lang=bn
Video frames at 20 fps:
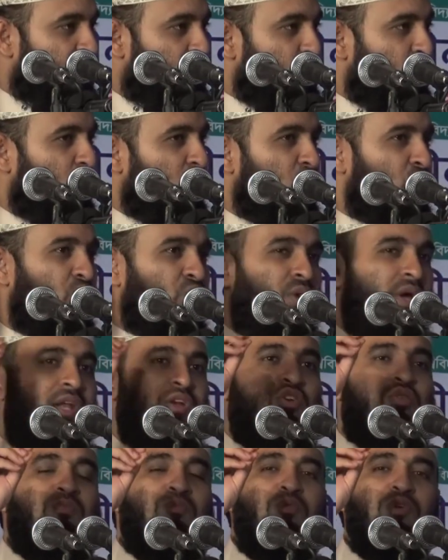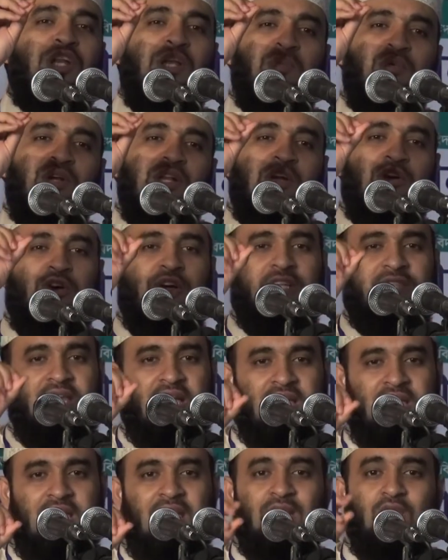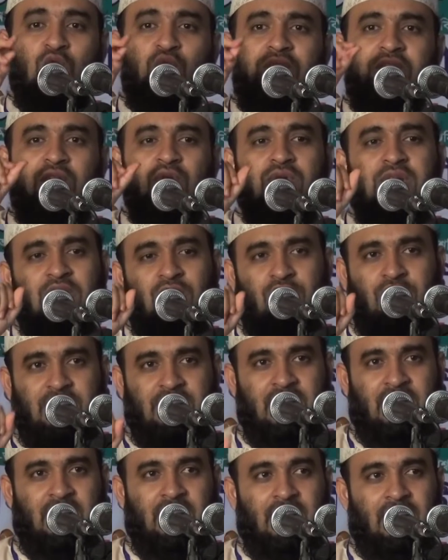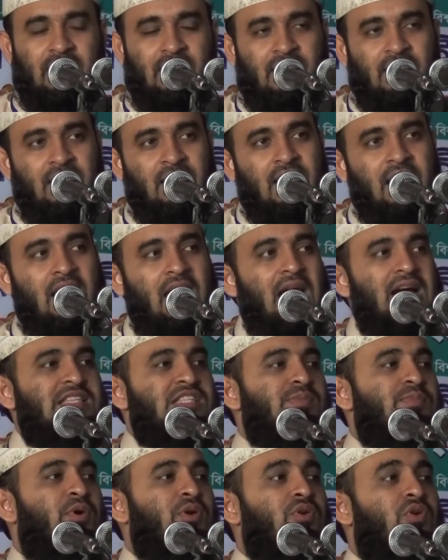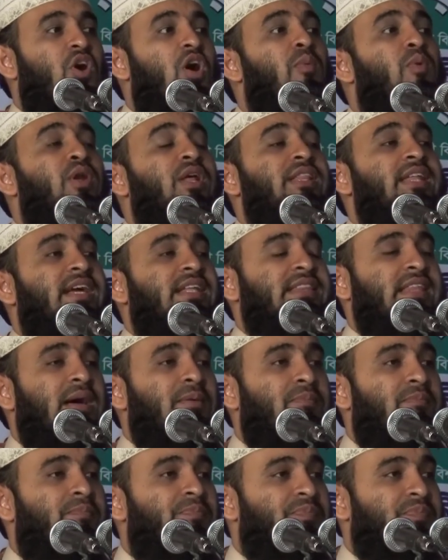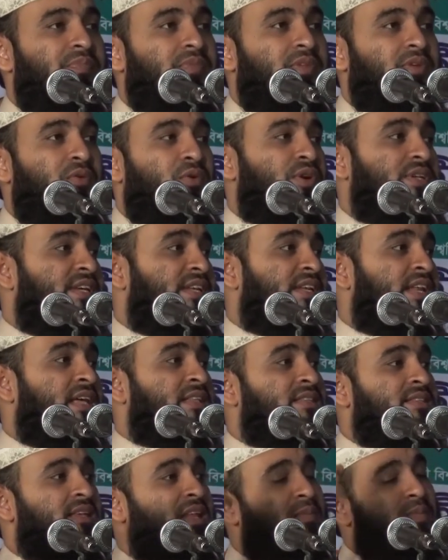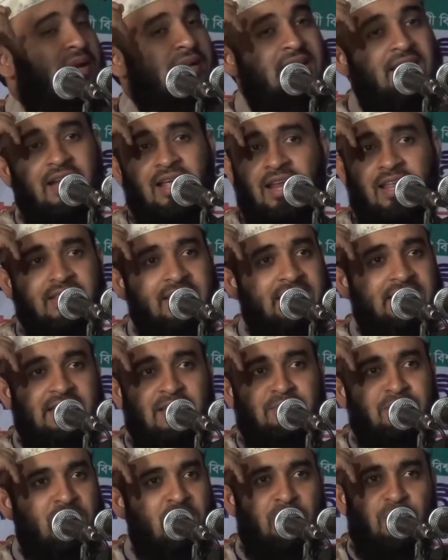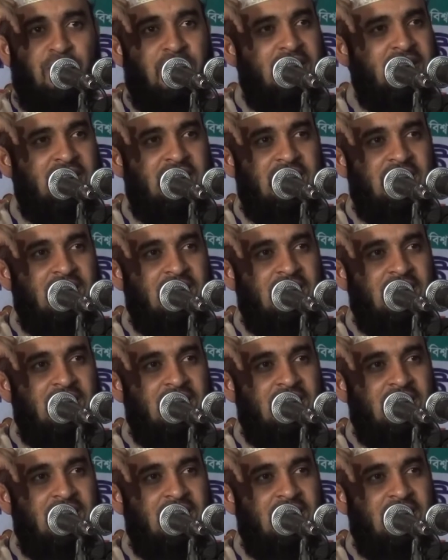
চুলগুলো এরকম বুটি বুটি হয়ে থাকে আর গুটি গুটি হয়ে থাকে আজীবন খবরে দেখতাম ওই যে ন্যানসেল ম্যান্ডেলারা দেখতাম খবরে